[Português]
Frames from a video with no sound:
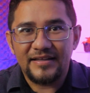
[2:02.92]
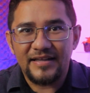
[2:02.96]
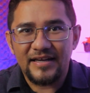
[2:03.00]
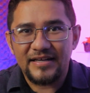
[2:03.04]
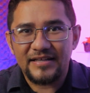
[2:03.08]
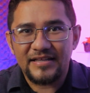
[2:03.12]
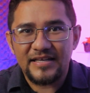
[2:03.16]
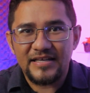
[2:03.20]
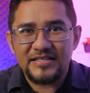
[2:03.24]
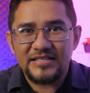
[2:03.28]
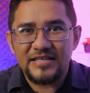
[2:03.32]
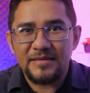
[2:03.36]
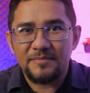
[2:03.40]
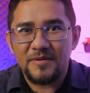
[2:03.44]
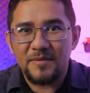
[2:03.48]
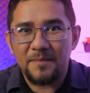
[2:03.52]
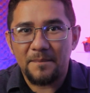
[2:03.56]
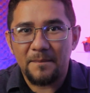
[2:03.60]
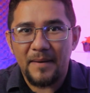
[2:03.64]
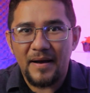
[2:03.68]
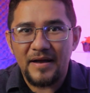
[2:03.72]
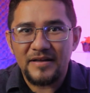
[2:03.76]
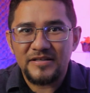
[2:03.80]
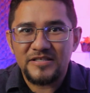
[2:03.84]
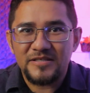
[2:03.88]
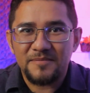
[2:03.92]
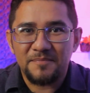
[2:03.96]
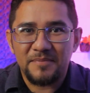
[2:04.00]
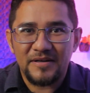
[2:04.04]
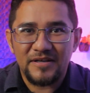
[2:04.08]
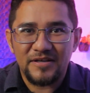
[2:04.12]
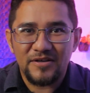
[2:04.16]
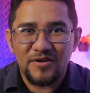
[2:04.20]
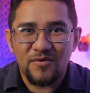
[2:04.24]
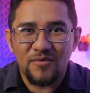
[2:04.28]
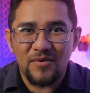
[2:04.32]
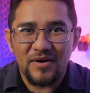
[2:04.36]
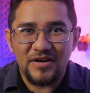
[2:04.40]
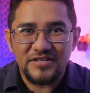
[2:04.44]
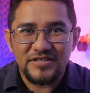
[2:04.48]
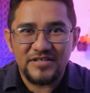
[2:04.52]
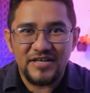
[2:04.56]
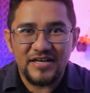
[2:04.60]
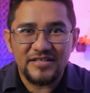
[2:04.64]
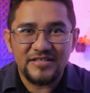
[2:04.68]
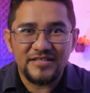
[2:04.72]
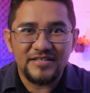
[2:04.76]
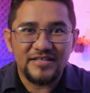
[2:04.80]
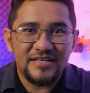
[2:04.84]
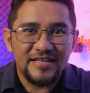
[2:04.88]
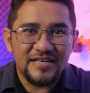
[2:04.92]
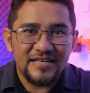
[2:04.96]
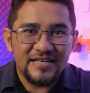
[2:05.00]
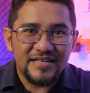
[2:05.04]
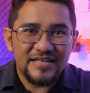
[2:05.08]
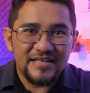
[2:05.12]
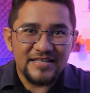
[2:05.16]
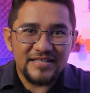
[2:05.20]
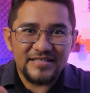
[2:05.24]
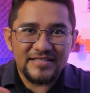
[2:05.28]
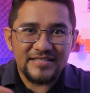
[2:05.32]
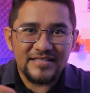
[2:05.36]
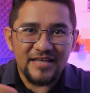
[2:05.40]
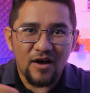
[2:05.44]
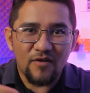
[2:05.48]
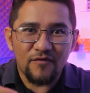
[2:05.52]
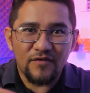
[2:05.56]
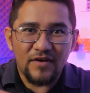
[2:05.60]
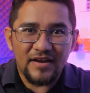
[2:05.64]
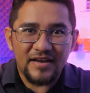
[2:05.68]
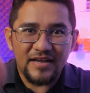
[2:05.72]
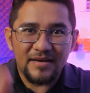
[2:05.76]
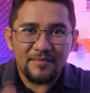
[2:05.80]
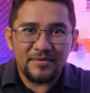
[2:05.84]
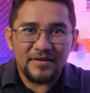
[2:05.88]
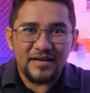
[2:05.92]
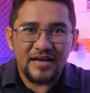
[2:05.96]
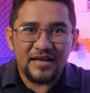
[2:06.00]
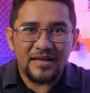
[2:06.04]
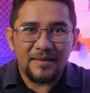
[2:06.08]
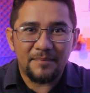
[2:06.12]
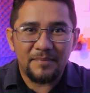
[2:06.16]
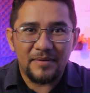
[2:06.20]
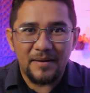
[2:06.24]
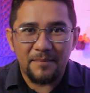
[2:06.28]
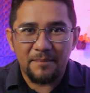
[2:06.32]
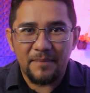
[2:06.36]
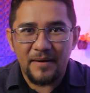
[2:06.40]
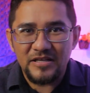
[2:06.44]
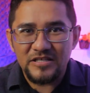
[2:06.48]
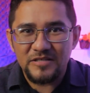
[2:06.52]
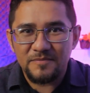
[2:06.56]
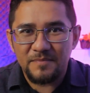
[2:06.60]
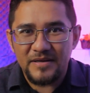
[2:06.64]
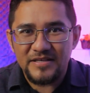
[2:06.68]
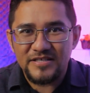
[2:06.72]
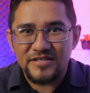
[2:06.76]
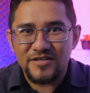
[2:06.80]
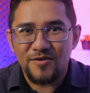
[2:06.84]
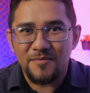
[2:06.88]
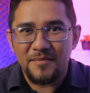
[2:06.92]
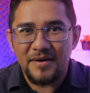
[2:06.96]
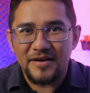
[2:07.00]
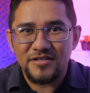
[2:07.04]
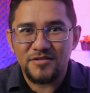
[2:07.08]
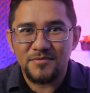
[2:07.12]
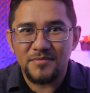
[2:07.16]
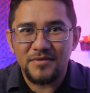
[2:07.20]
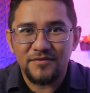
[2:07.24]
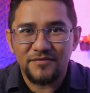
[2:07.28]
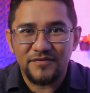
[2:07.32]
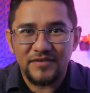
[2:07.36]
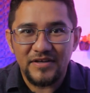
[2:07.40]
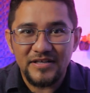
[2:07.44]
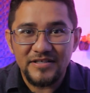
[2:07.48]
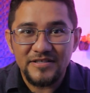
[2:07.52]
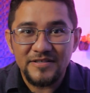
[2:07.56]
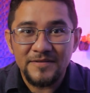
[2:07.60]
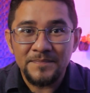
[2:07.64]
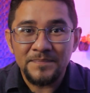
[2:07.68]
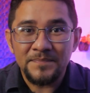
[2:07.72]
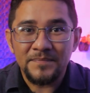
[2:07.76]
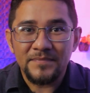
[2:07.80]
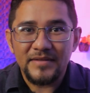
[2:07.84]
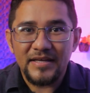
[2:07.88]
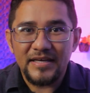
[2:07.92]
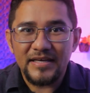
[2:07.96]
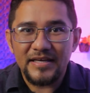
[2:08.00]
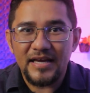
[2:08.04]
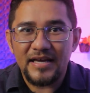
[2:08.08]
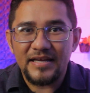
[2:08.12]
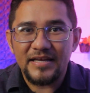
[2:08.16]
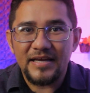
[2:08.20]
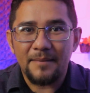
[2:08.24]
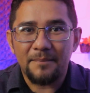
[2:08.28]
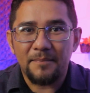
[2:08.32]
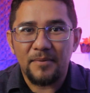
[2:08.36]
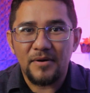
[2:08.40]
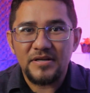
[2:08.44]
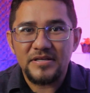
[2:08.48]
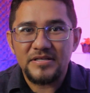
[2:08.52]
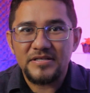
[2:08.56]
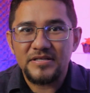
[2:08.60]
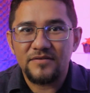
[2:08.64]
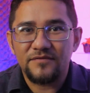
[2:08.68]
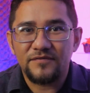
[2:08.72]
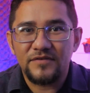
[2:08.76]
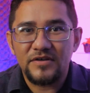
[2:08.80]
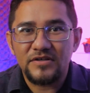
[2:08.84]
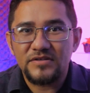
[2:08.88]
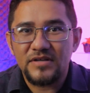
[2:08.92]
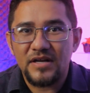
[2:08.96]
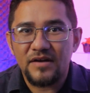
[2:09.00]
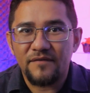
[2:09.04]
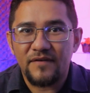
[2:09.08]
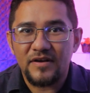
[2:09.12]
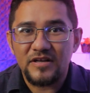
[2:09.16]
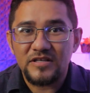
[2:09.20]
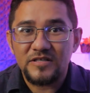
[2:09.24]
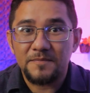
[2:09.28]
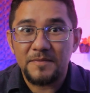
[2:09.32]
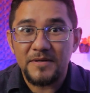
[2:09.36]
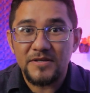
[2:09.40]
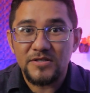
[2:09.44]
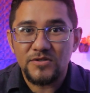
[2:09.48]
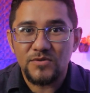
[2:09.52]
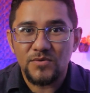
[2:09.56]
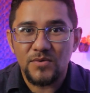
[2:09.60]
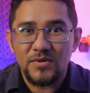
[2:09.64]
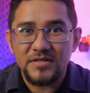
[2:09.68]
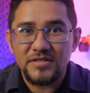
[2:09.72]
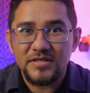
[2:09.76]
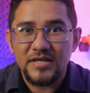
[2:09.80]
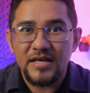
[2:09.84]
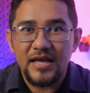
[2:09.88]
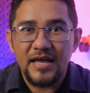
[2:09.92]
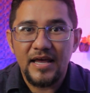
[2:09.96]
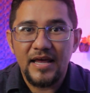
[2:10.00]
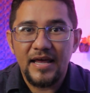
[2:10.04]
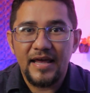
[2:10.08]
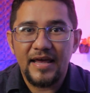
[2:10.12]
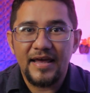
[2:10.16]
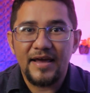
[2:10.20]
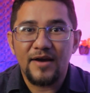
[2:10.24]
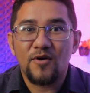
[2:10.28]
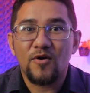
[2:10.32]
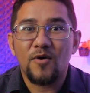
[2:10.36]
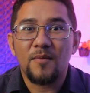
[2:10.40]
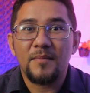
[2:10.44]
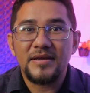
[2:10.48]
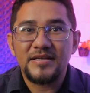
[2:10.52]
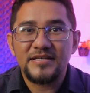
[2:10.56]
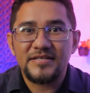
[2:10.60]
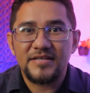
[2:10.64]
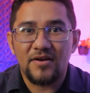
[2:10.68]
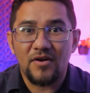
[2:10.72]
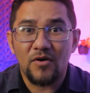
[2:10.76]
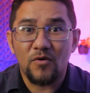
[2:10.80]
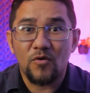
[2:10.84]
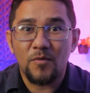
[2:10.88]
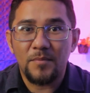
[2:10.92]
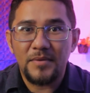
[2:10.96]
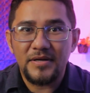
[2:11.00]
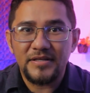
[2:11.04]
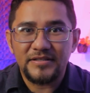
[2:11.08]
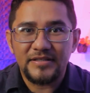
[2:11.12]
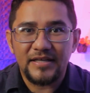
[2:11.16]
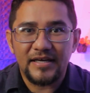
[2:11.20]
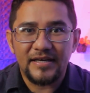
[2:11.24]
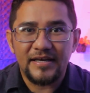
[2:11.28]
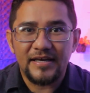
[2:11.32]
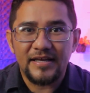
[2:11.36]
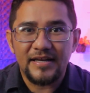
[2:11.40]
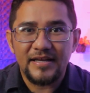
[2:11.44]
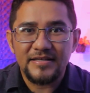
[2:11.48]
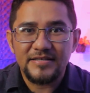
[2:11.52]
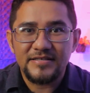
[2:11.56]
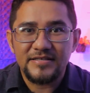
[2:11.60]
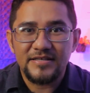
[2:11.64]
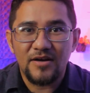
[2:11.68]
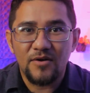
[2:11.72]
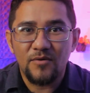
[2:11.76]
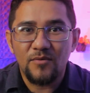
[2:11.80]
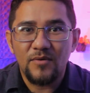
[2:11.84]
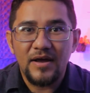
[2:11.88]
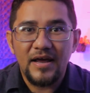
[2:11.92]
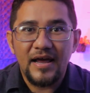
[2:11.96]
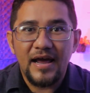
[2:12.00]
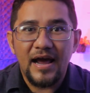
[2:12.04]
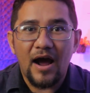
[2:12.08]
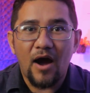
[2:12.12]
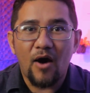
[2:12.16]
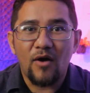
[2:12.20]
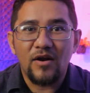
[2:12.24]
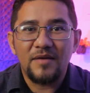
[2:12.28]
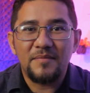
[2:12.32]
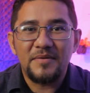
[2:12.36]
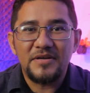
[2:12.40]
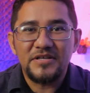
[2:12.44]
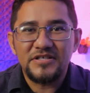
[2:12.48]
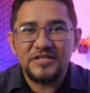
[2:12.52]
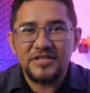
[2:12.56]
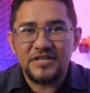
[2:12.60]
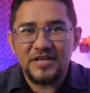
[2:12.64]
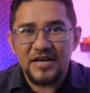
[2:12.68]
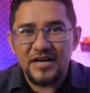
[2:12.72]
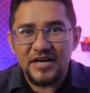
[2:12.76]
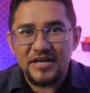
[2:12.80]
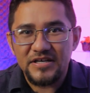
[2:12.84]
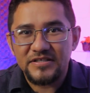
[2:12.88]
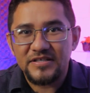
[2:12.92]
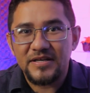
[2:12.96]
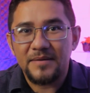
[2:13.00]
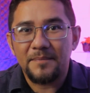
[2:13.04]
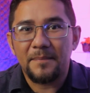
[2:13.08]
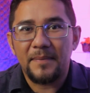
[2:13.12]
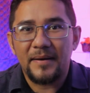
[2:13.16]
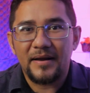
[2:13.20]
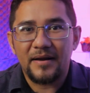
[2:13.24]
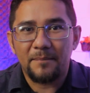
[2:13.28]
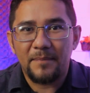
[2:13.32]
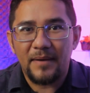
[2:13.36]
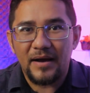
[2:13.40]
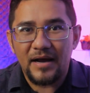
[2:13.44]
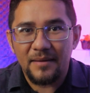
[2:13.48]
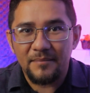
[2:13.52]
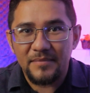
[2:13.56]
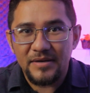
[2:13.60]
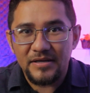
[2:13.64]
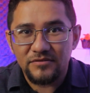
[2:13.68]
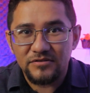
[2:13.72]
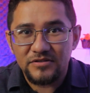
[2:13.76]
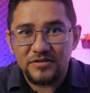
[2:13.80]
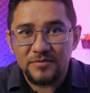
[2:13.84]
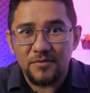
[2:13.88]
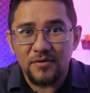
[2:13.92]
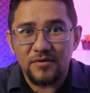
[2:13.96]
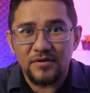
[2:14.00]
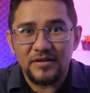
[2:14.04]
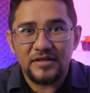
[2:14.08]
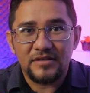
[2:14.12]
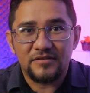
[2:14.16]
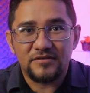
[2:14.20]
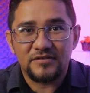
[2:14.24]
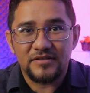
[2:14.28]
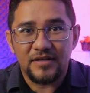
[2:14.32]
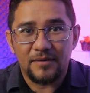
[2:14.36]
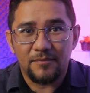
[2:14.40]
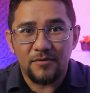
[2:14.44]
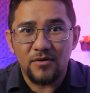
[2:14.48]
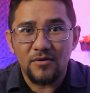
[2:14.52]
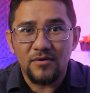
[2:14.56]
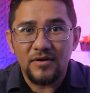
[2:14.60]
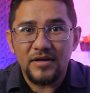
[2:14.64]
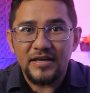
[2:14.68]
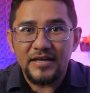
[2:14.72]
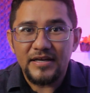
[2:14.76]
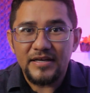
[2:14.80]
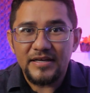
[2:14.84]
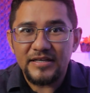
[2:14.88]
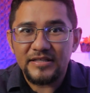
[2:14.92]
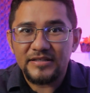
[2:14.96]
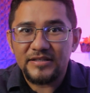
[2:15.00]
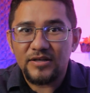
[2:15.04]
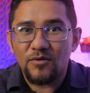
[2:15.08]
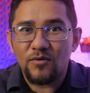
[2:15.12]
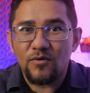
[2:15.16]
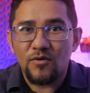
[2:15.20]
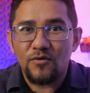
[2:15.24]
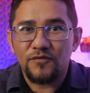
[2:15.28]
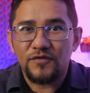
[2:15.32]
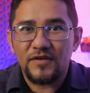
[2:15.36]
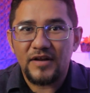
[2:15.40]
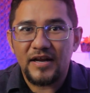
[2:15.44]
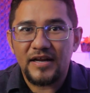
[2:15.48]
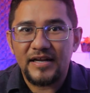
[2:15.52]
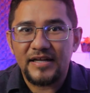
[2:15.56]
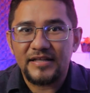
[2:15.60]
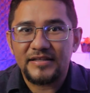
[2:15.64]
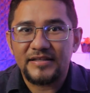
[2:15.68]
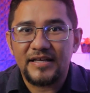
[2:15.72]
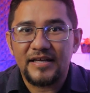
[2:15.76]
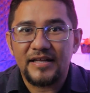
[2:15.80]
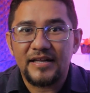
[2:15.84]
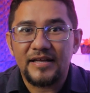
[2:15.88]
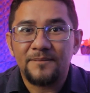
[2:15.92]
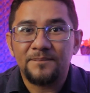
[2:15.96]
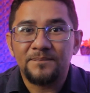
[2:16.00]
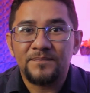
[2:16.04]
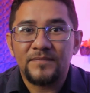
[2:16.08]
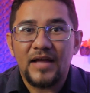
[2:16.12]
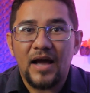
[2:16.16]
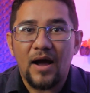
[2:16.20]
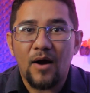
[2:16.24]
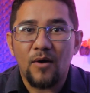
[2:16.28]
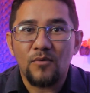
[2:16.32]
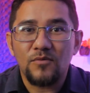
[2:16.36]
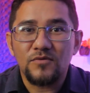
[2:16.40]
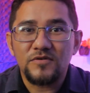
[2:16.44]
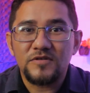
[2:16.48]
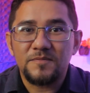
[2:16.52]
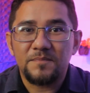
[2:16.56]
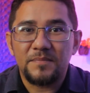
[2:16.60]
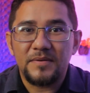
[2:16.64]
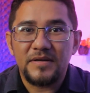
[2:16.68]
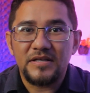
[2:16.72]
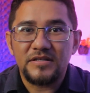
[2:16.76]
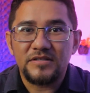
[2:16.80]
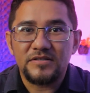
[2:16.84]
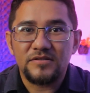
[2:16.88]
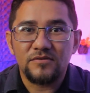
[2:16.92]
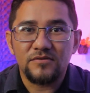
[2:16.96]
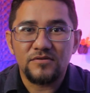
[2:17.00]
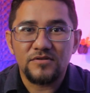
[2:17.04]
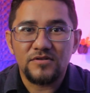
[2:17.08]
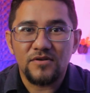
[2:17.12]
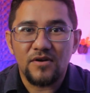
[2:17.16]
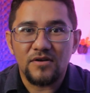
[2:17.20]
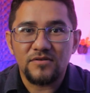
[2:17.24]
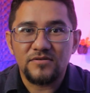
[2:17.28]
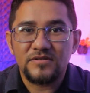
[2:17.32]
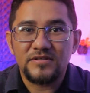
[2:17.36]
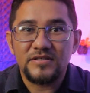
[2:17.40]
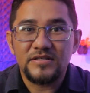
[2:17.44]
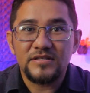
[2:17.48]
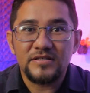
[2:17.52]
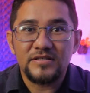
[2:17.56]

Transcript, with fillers: né? Que está sempre participando aqui com a gente. Salve Alan, obrigado pela participação mais uma vez. E aí, após esse vídeo, né? Várias pessoas é, começaram a comentar em relação ao limite extra para pagamento de boletos, tá bom? Então confira aí na tela alguns prints dos nossos